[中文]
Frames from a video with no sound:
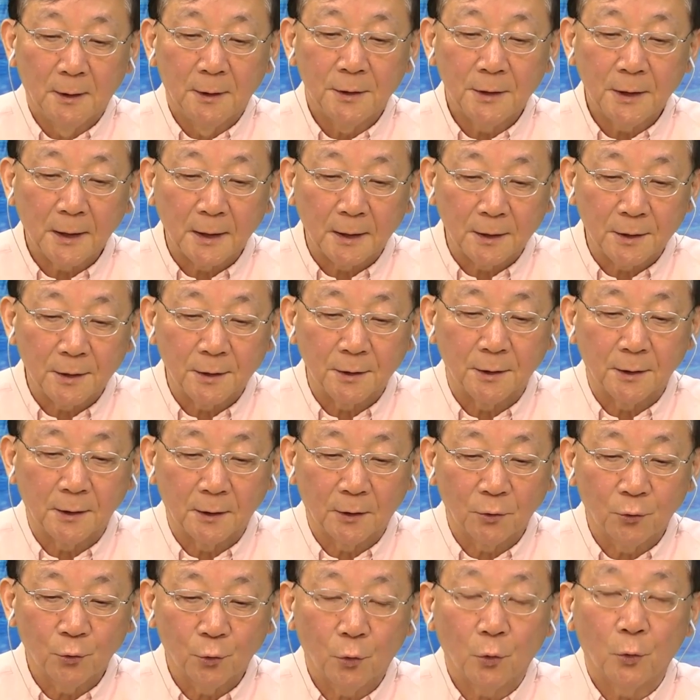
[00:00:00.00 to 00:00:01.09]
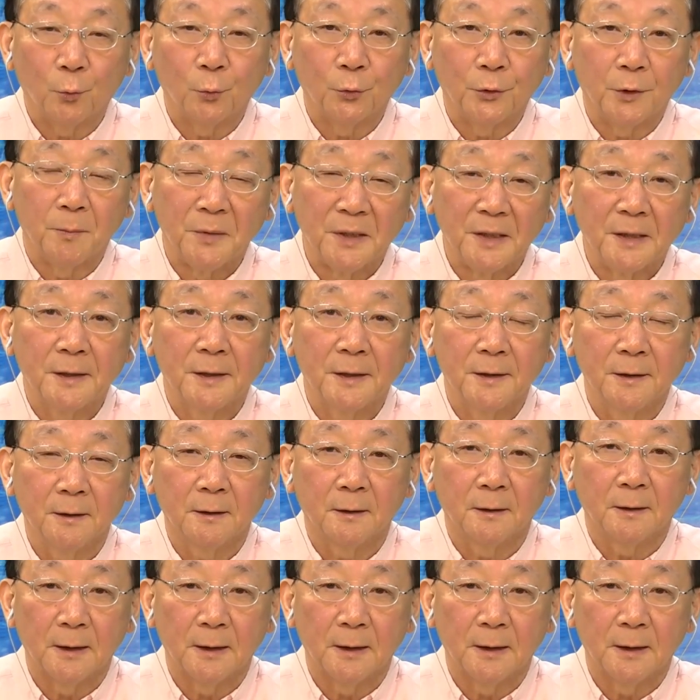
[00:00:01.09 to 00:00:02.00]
这是一个错误的迷思，